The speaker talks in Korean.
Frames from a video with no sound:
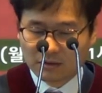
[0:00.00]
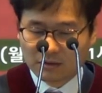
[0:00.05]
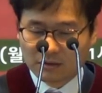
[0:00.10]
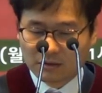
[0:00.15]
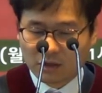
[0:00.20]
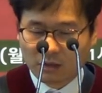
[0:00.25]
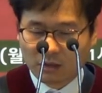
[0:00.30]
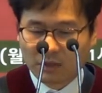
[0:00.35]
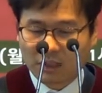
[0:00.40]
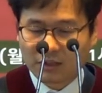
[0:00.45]

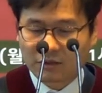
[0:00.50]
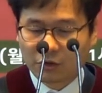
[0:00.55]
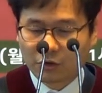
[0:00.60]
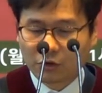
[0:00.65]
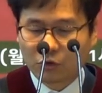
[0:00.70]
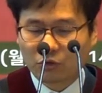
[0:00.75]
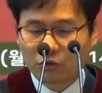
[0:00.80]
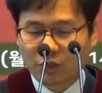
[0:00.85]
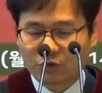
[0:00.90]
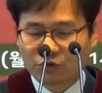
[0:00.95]
정말
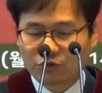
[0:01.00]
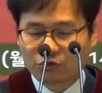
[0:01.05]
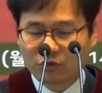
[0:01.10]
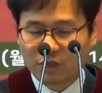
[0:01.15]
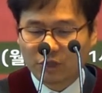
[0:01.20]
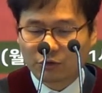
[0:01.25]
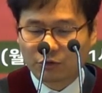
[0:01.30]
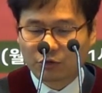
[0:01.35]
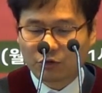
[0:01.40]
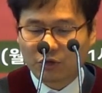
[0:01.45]
청교도가
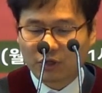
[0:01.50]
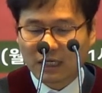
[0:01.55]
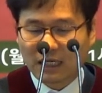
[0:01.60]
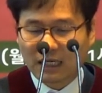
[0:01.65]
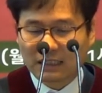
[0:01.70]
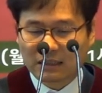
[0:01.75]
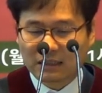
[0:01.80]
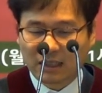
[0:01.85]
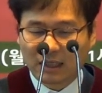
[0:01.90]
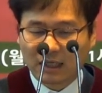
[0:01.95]
추구하는 교회가
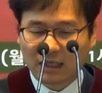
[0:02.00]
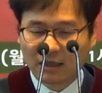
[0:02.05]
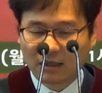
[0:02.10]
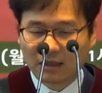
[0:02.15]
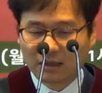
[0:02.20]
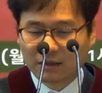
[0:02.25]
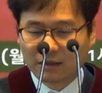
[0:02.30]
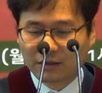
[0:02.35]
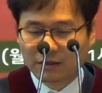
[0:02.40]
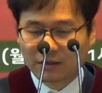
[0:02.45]
아닌가
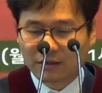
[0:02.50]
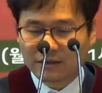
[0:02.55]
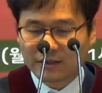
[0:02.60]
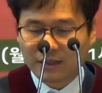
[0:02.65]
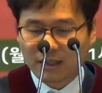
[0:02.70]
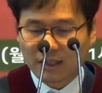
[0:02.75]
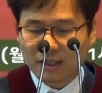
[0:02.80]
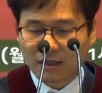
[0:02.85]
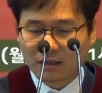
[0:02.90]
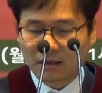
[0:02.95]
그런
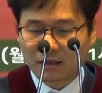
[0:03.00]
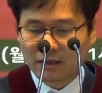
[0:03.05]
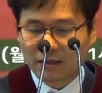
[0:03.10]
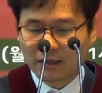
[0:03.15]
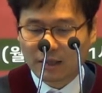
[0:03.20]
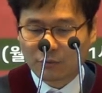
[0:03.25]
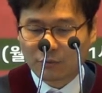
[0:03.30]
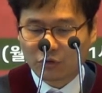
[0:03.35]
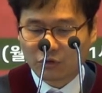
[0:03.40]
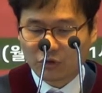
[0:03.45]
생각을
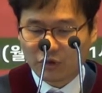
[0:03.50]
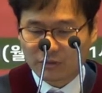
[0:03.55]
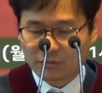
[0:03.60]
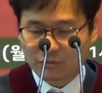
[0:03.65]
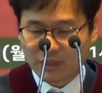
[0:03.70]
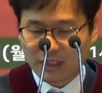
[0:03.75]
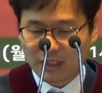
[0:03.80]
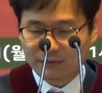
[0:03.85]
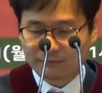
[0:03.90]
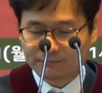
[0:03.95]
해보는
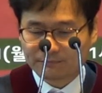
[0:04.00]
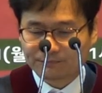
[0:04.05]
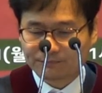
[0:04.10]
것입니다.